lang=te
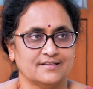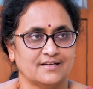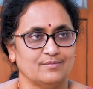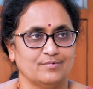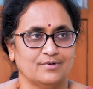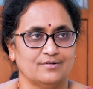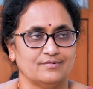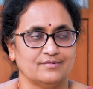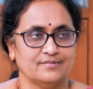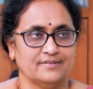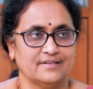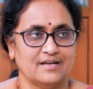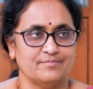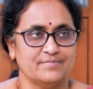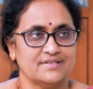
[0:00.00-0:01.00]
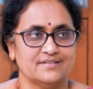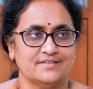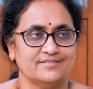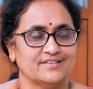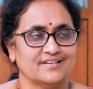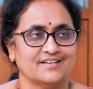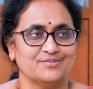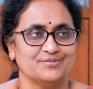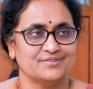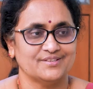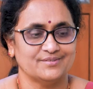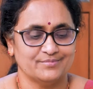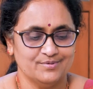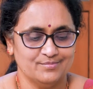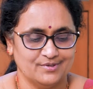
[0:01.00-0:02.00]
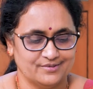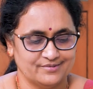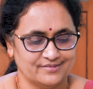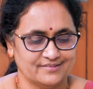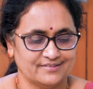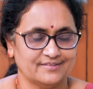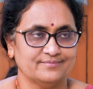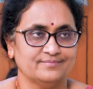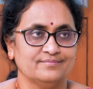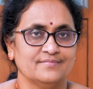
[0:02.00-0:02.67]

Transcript: చాలా బాగుంటుంది దాంపత్య జీవితంగా చూసినప్పుడు బాగుంటుంది